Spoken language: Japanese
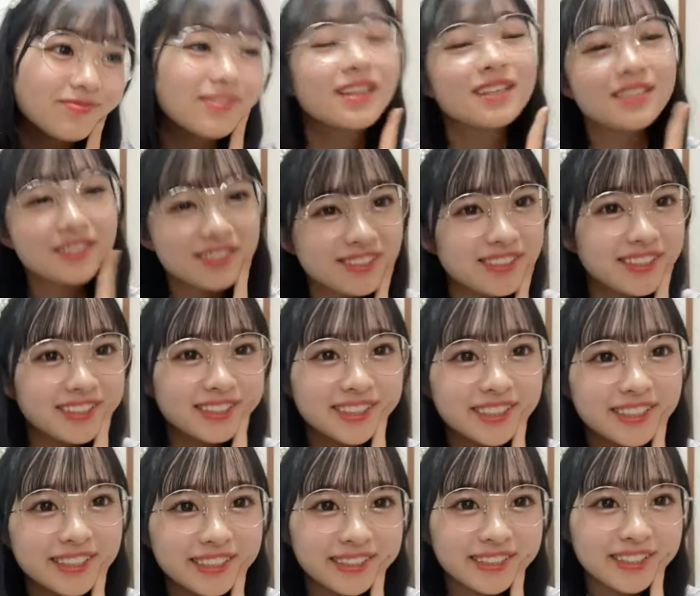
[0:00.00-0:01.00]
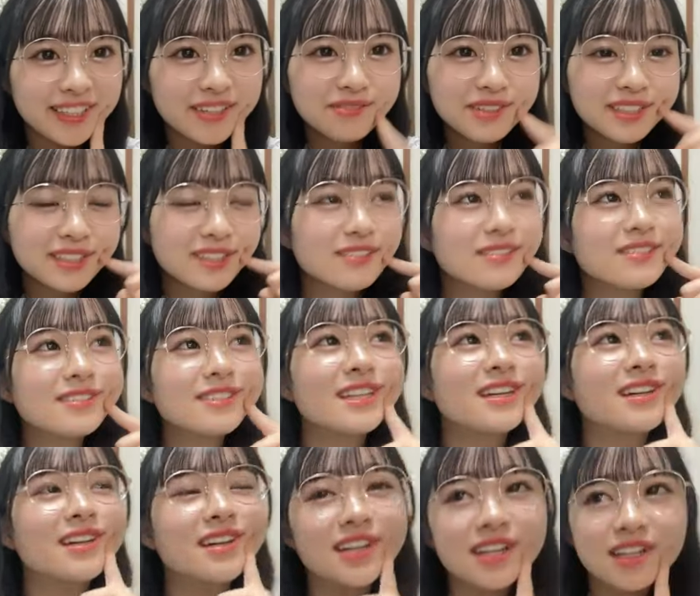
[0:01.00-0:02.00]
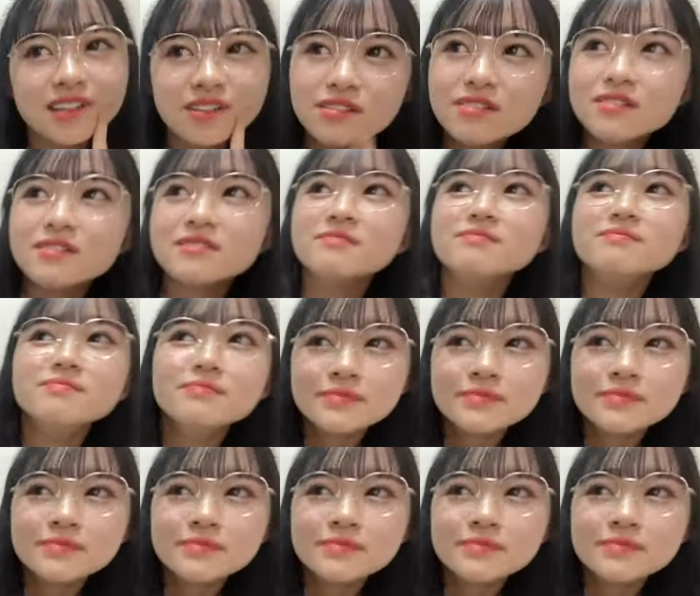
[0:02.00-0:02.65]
そうなんですでまた大阪への